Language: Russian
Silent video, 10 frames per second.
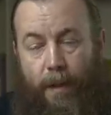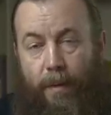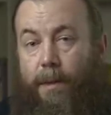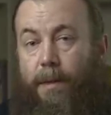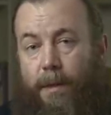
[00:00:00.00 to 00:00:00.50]

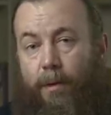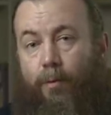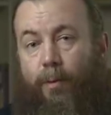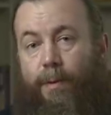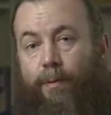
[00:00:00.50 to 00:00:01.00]
Давайте
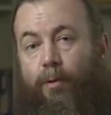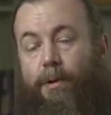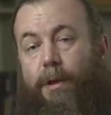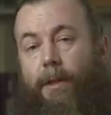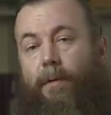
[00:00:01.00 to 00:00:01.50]
задумаемся, потому
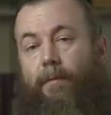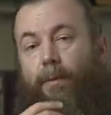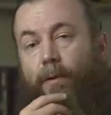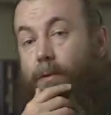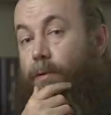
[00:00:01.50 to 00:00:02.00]
что это
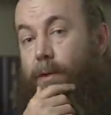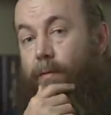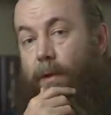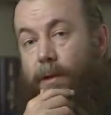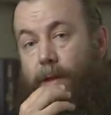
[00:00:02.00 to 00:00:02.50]
вопрос очень
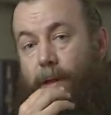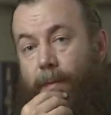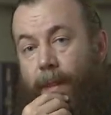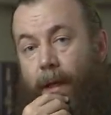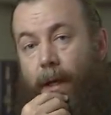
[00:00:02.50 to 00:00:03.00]
важный.
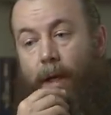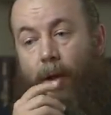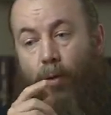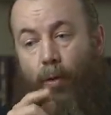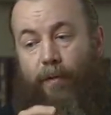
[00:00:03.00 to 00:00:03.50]

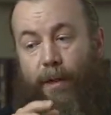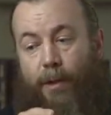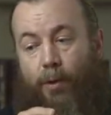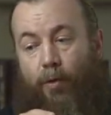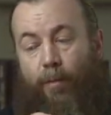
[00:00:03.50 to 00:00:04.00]
Кровь
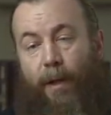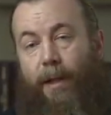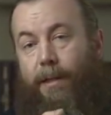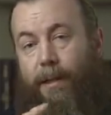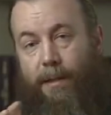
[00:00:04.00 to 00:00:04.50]
Христова
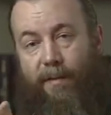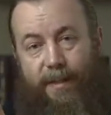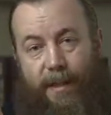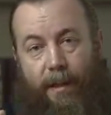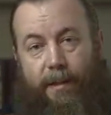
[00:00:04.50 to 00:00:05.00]
пролита за
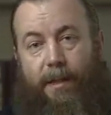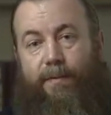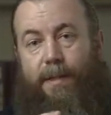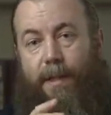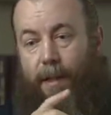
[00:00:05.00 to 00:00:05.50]
всех, за
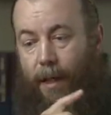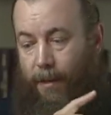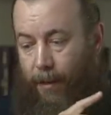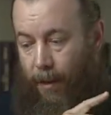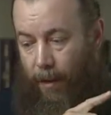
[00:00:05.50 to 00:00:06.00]
всех
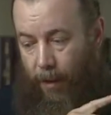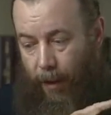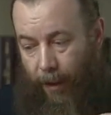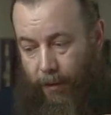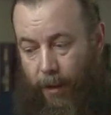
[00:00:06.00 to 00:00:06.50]
от
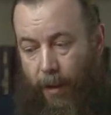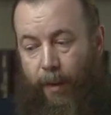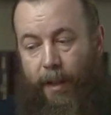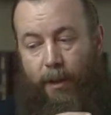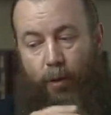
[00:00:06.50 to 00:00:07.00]

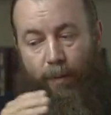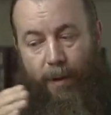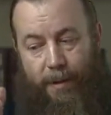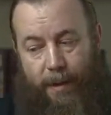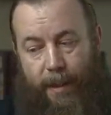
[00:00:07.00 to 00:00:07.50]
Адама и до
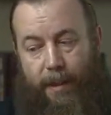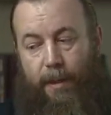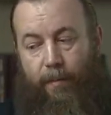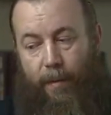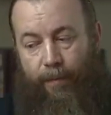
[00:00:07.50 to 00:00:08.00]

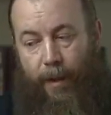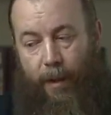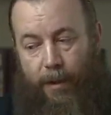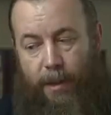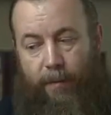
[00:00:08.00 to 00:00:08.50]
последнего
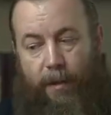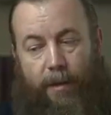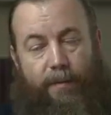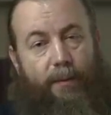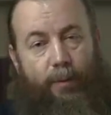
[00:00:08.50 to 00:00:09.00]

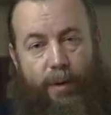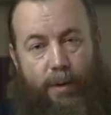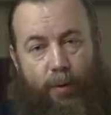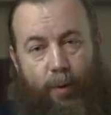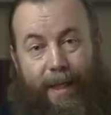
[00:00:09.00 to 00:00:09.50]
человека в земной
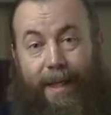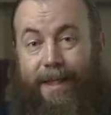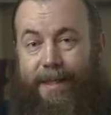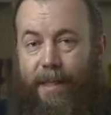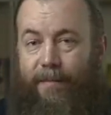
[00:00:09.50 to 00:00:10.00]
истории.
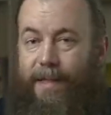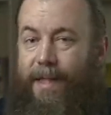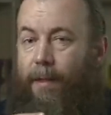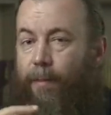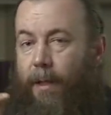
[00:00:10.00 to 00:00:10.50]
За
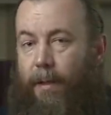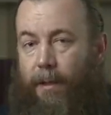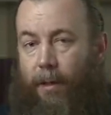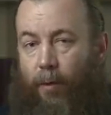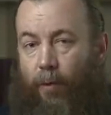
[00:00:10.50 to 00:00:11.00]
всех
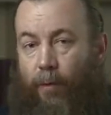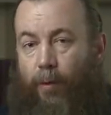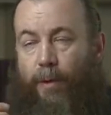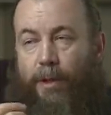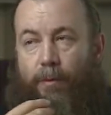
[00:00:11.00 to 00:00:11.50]
пролита кровь.
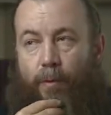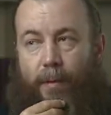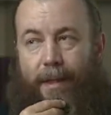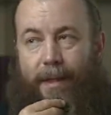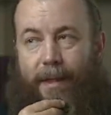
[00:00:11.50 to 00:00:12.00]
Но
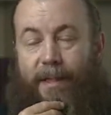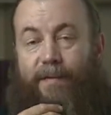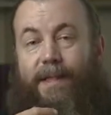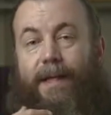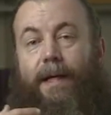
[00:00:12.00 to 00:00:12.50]
почему не
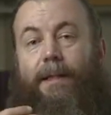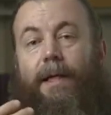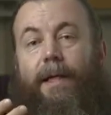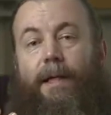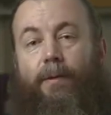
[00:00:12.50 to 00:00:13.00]
все
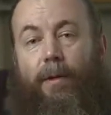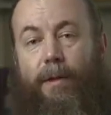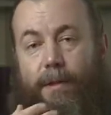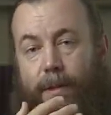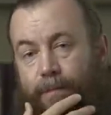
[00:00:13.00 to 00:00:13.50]

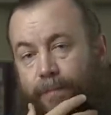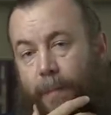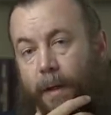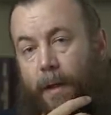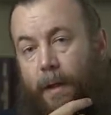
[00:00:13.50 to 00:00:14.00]
откликнулись
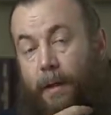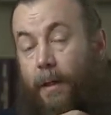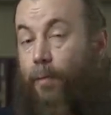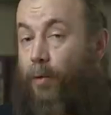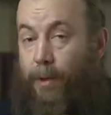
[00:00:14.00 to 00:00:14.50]

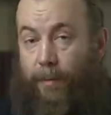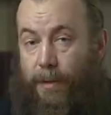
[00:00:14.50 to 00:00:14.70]
на Божий